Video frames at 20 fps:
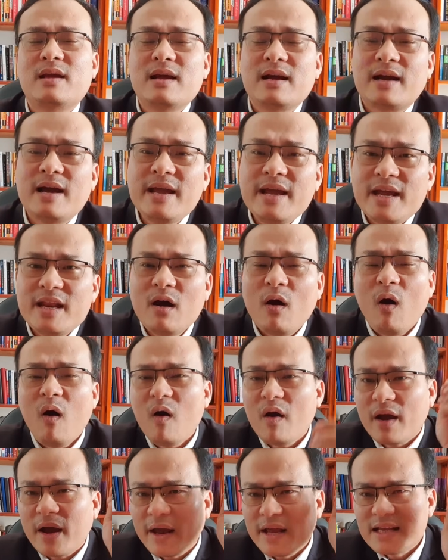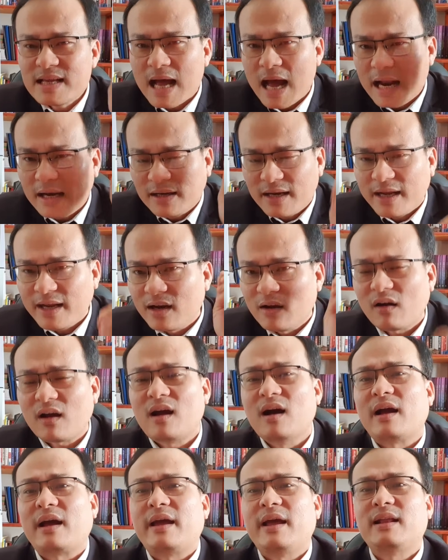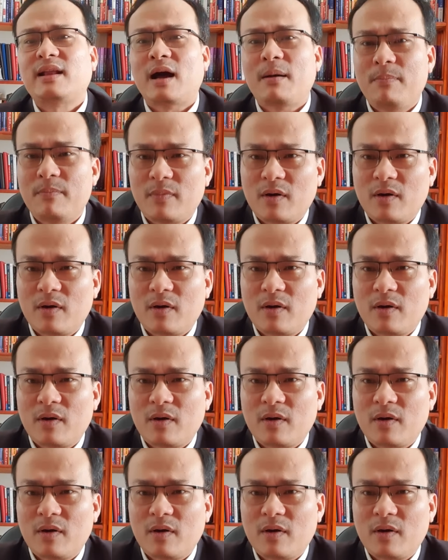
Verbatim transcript: khi đó cái giá trị nó cực kỳ thấp